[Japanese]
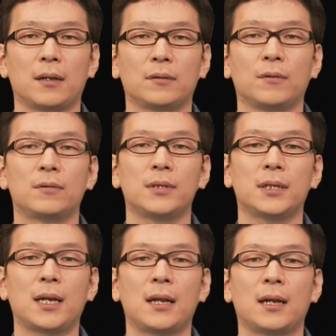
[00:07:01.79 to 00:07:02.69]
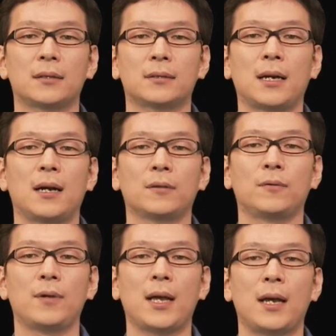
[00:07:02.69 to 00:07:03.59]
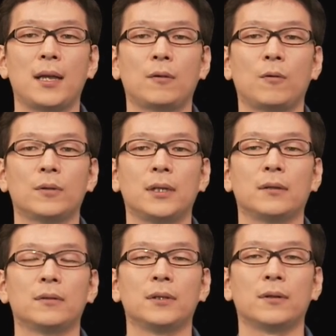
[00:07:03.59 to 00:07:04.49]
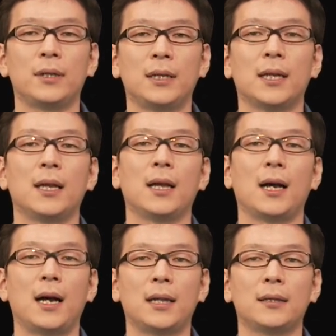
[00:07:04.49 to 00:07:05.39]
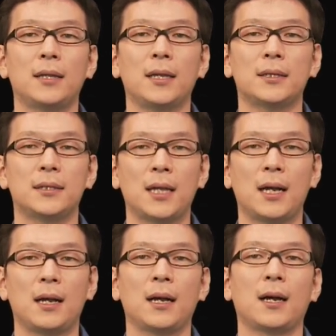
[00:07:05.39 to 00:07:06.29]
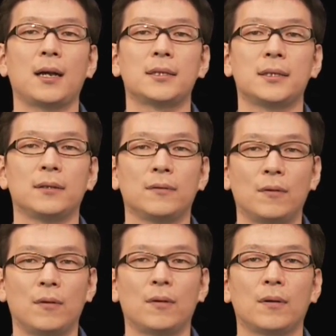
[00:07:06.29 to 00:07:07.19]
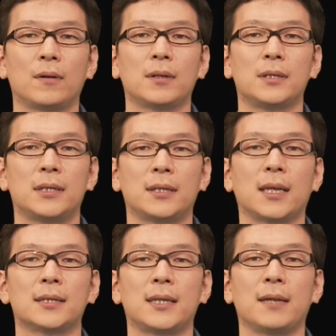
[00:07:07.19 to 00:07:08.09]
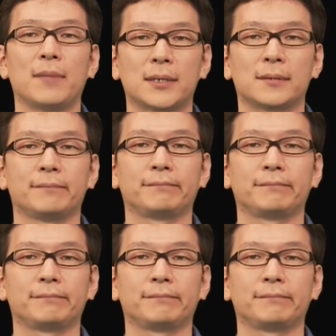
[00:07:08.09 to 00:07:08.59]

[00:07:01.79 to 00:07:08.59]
独自開発ハードウェアエンコーディングにより安定した配信を実現しています。